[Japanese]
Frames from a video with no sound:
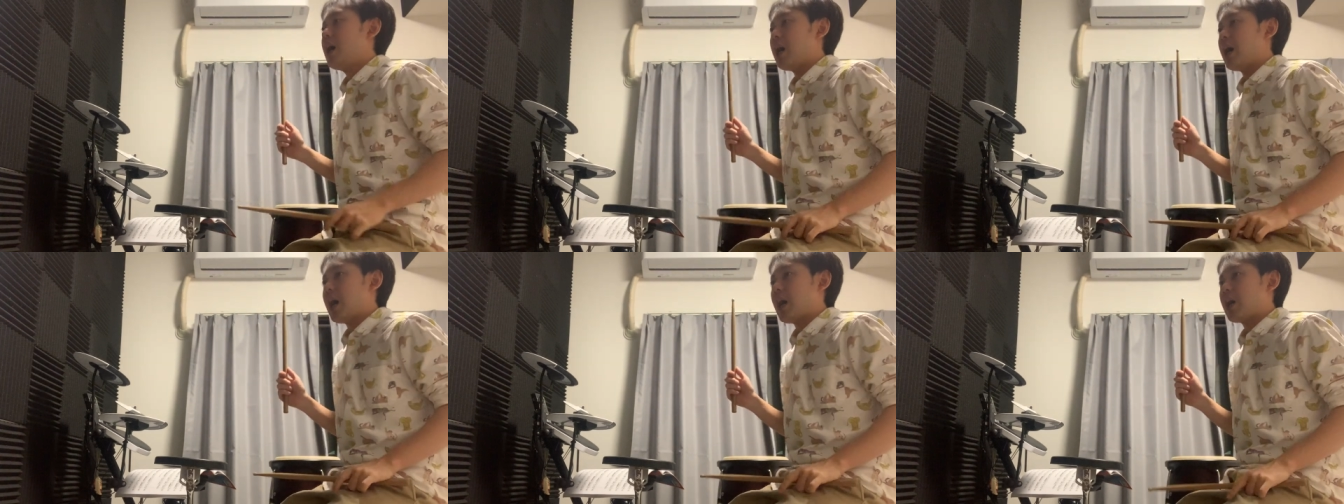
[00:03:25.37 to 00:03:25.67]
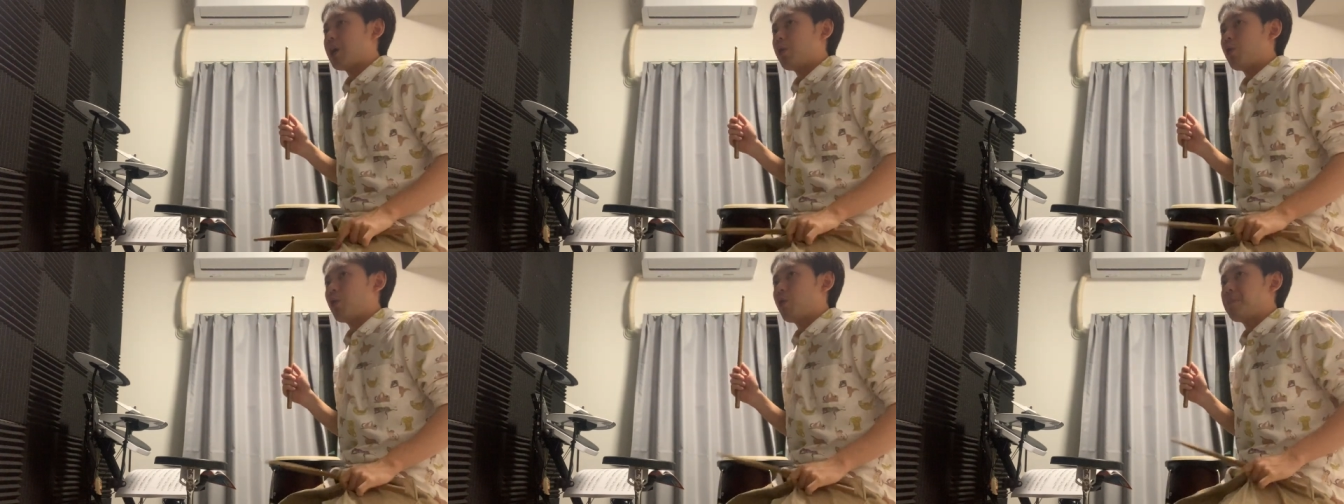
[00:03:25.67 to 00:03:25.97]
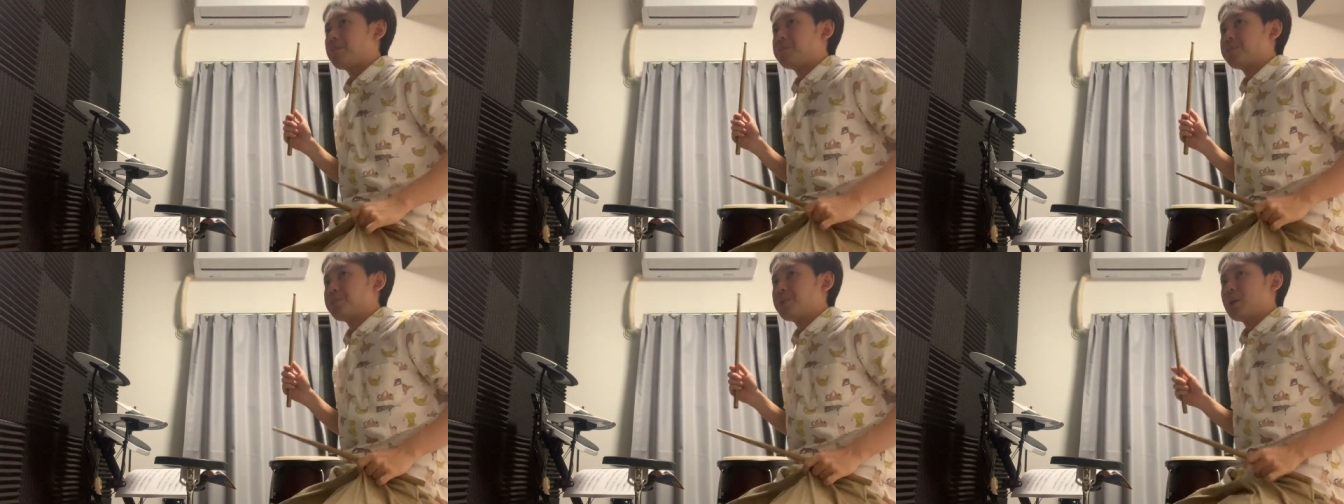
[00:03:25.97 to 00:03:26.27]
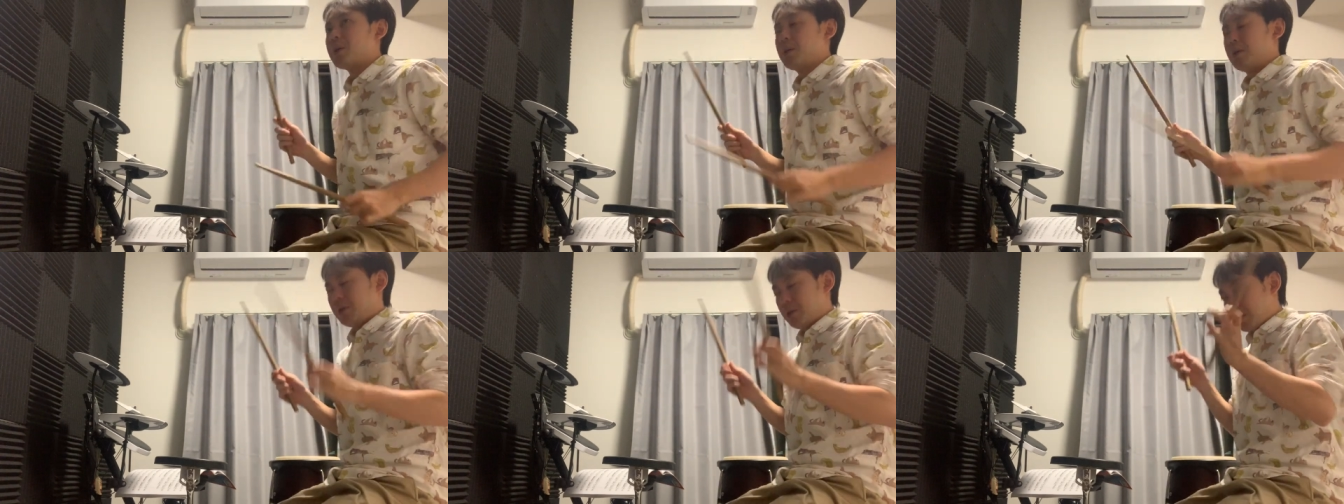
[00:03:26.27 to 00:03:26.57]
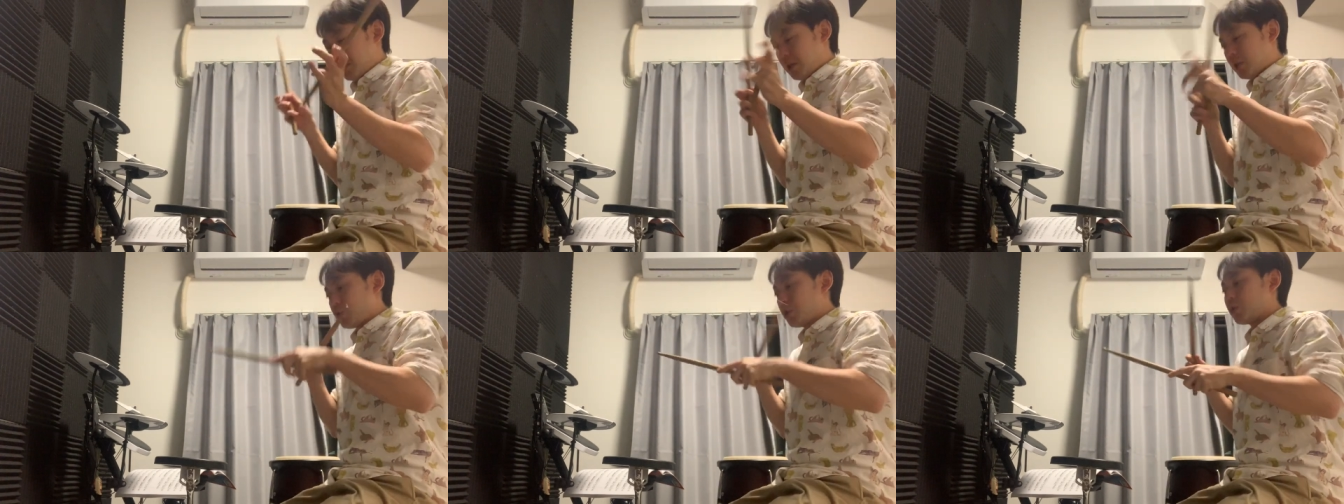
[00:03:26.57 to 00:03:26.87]
あの、
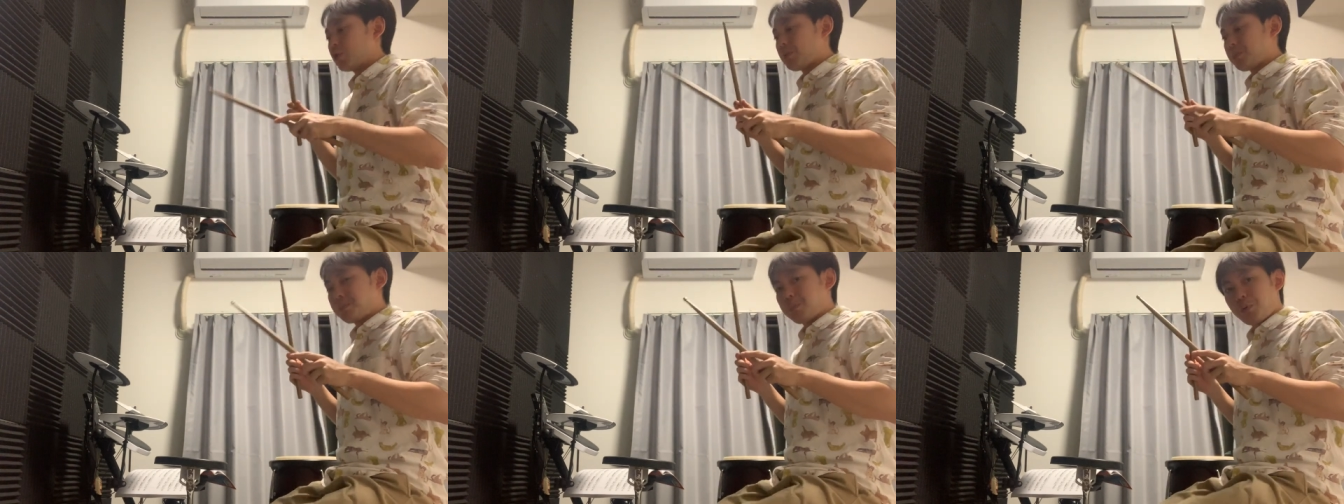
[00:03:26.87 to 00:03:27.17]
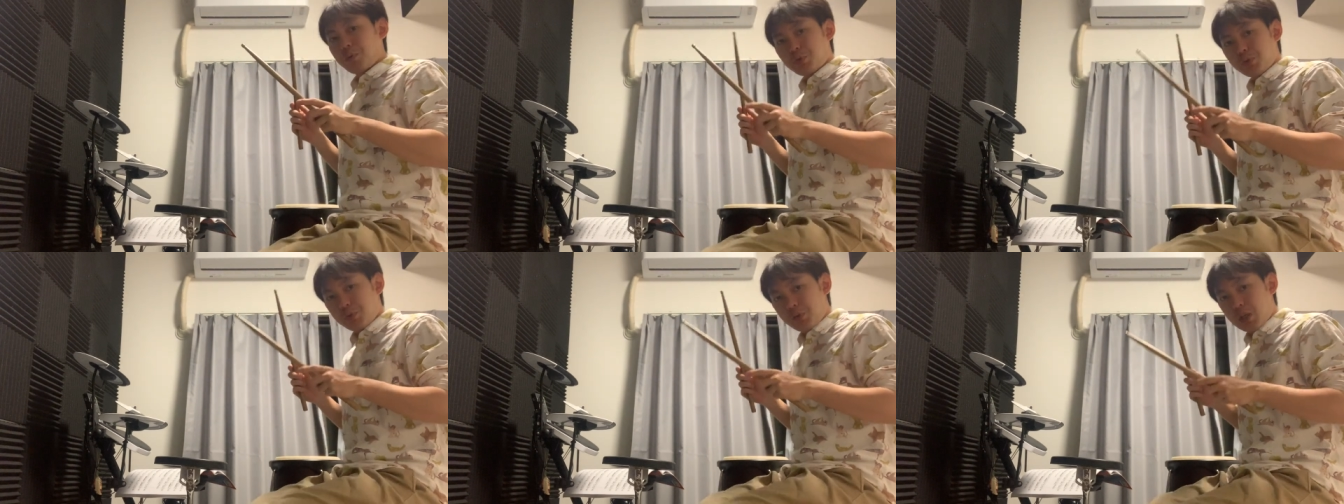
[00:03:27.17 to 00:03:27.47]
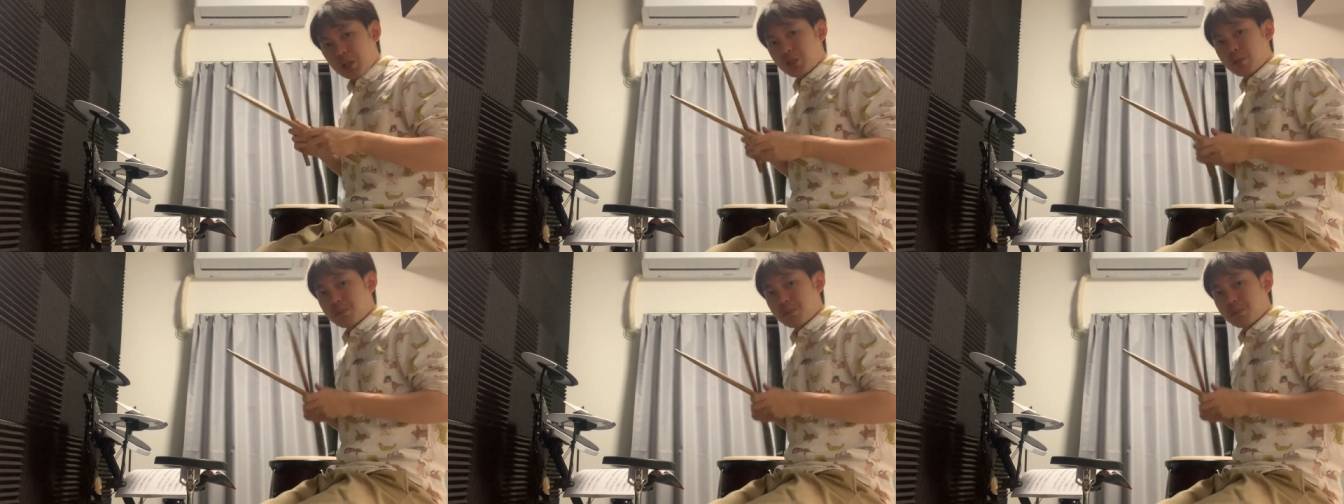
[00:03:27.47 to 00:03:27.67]
ちょっと僕のや